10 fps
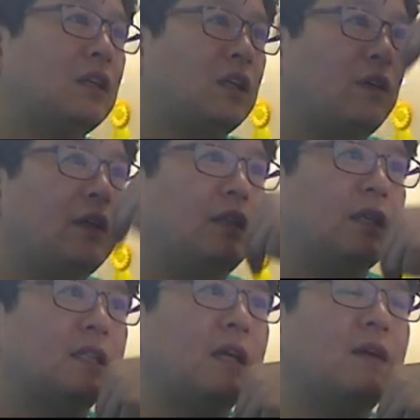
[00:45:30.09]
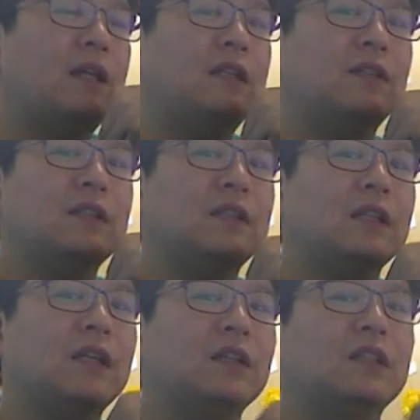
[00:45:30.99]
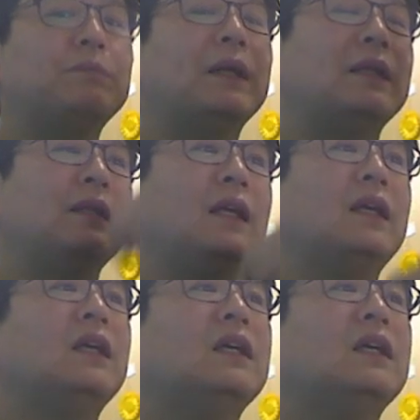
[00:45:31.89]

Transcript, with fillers: 기관 내 이렇게 삽관하는 거 있잖아요. 급할 때.